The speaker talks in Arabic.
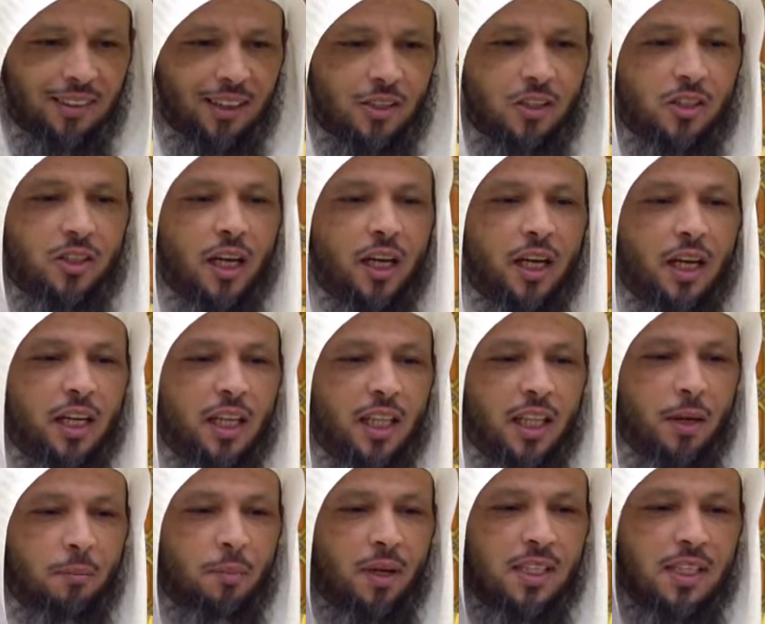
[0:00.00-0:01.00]
الصغير
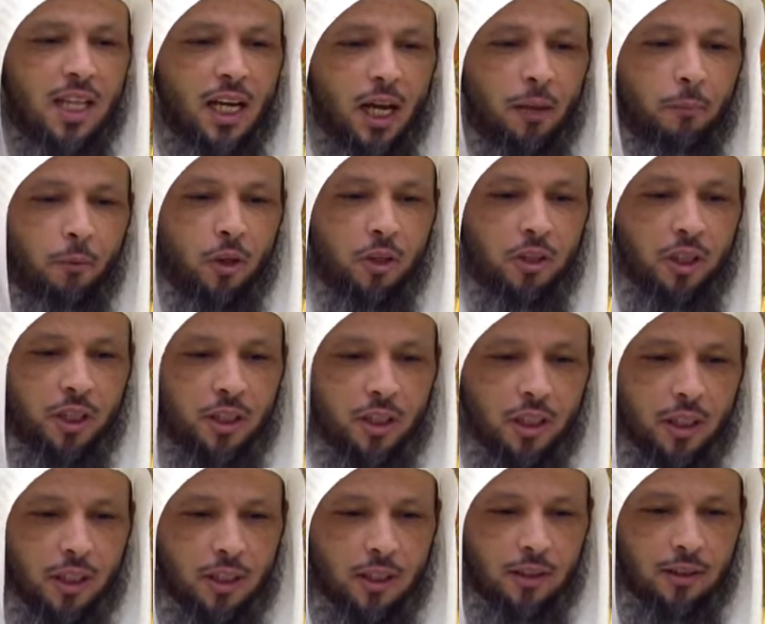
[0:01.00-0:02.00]
اذا ما سحب
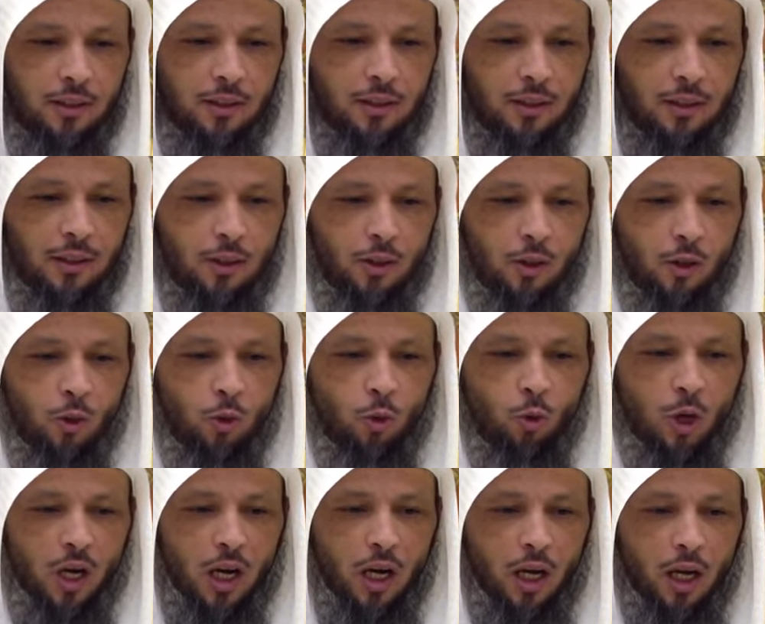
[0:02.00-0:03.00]
غترتك
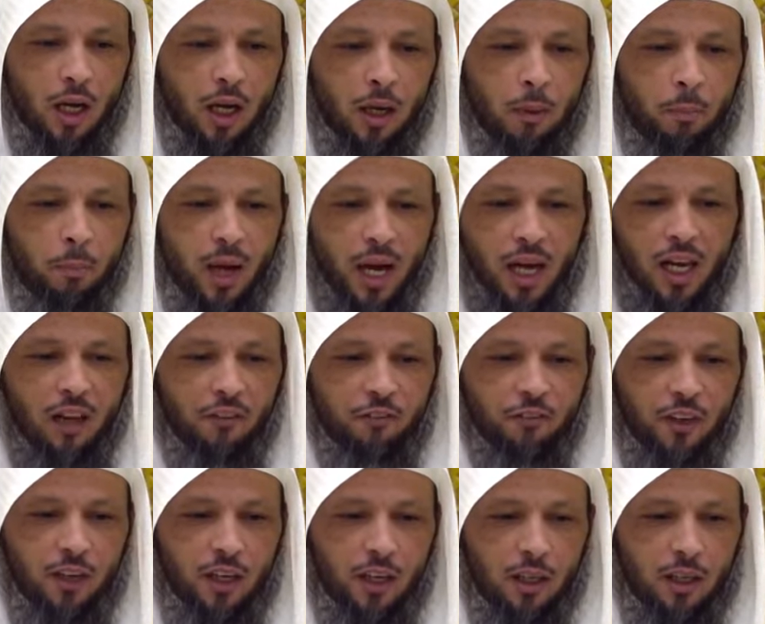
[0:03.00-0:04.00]
وبال
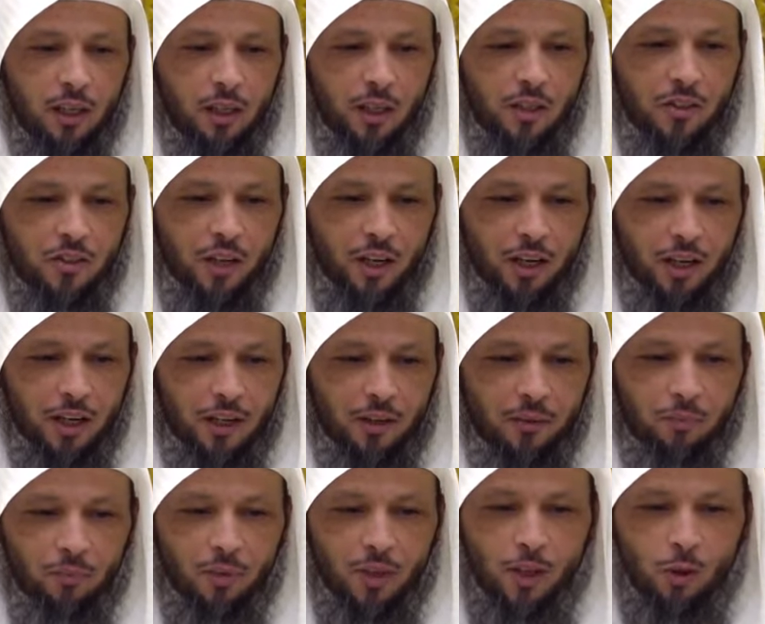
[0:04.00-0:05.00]
في حجرك
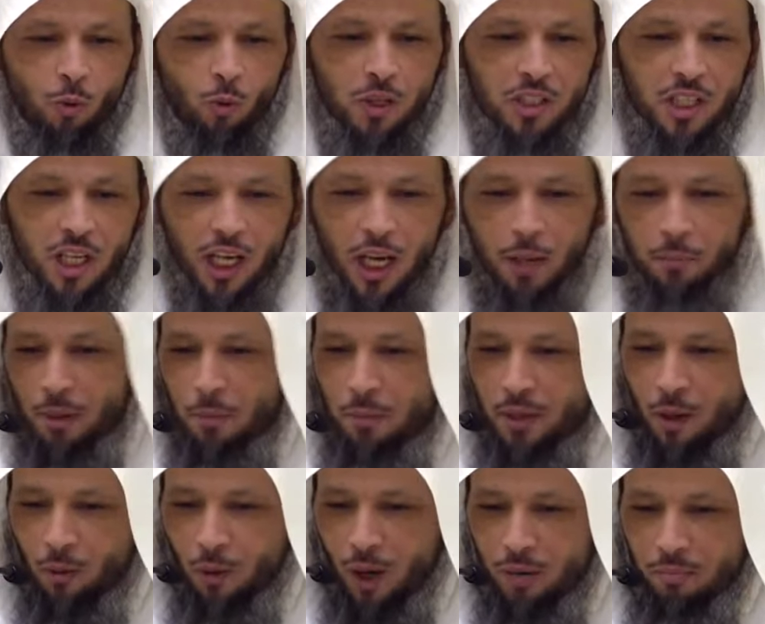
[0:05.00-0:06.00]
وسكب
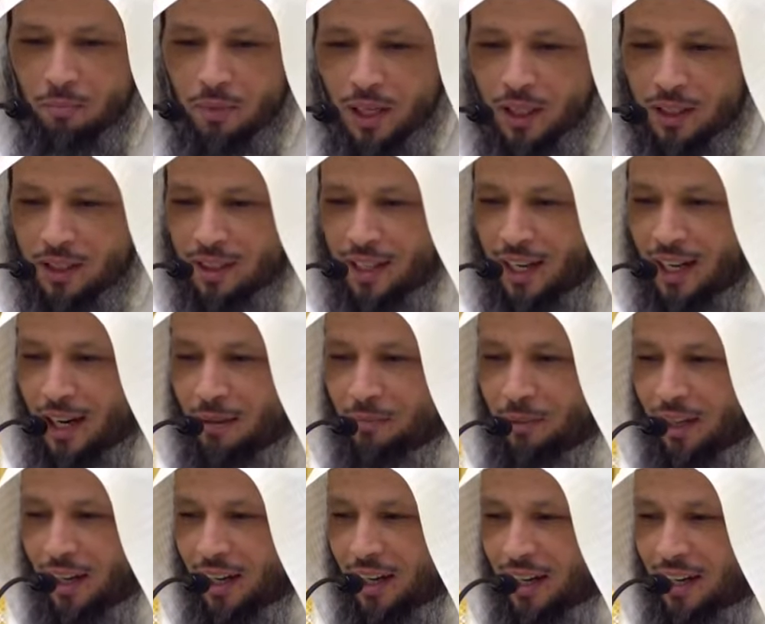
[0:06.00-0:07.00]
نوعا من
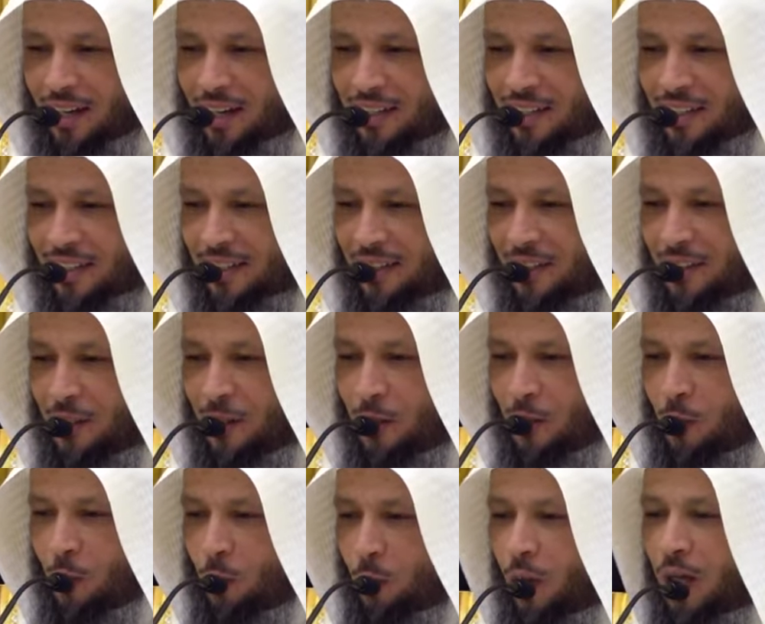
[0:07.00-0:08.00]
الطعام عليك
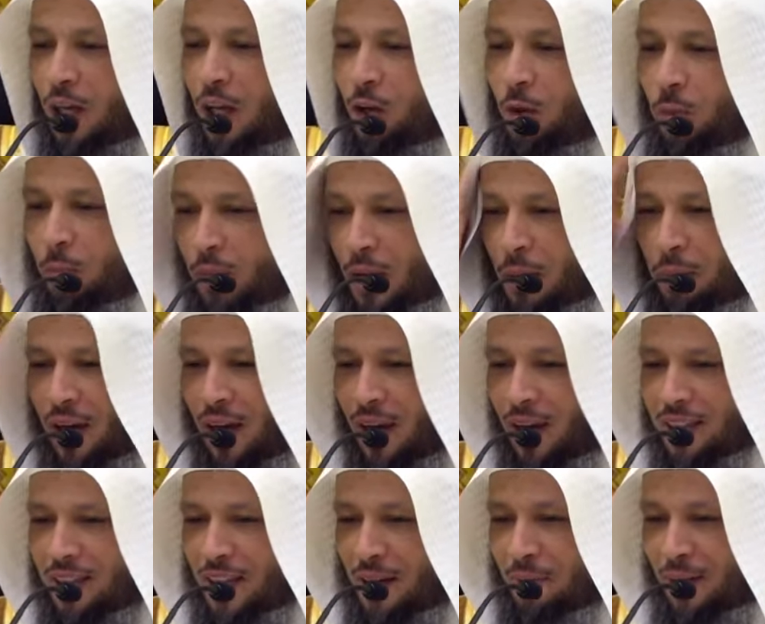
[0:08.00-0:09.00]
ولربما
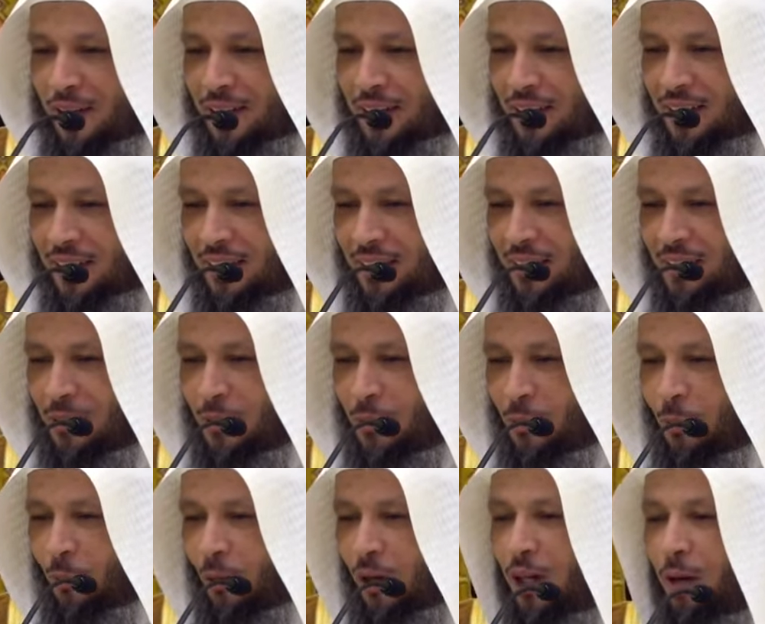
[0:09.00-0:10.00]
لطمك
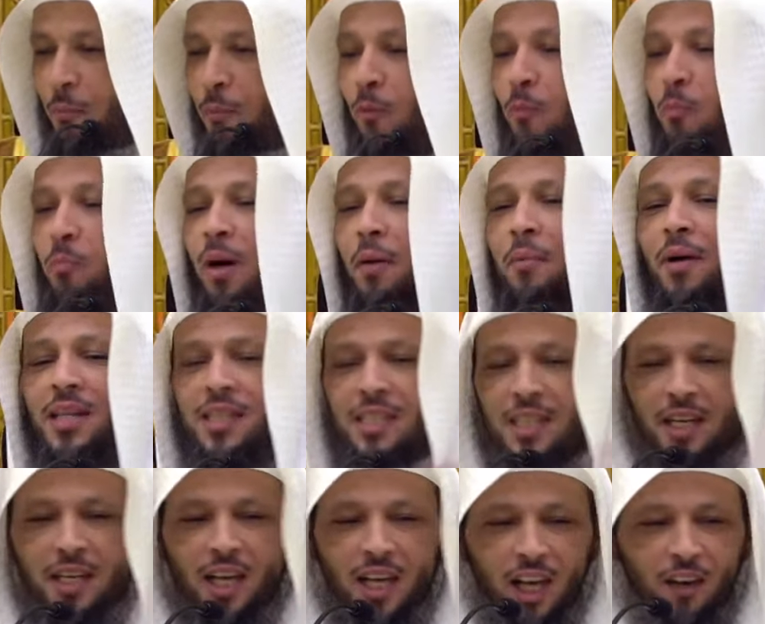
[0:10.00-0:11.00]
ولربما
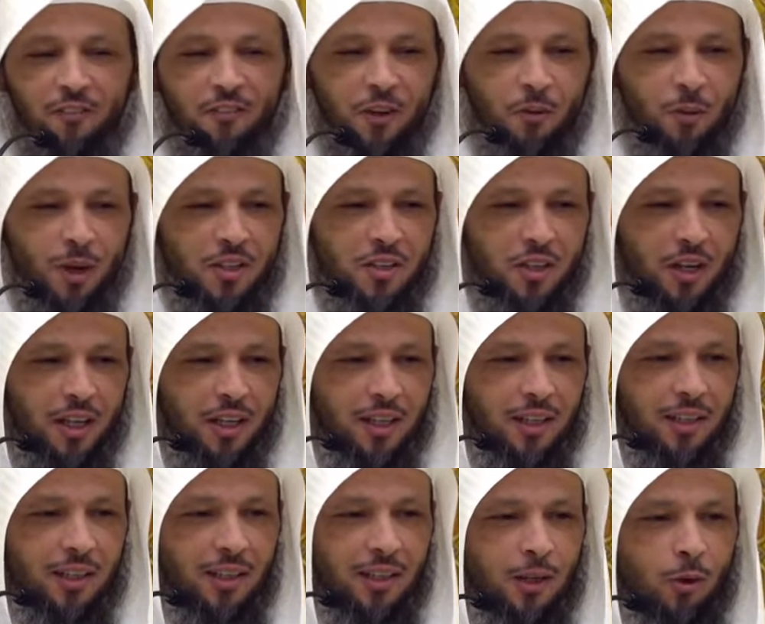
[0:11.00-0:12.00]
صرخ في
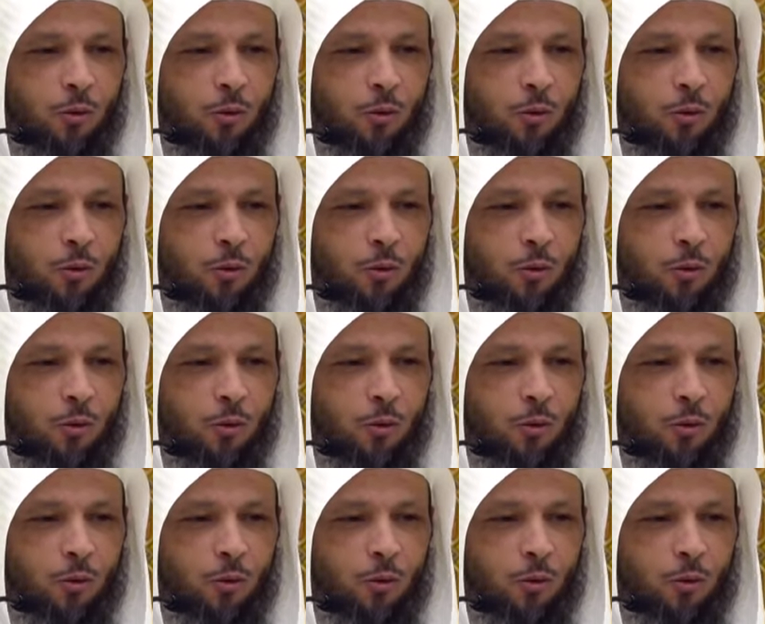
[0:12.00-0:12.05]
وجهك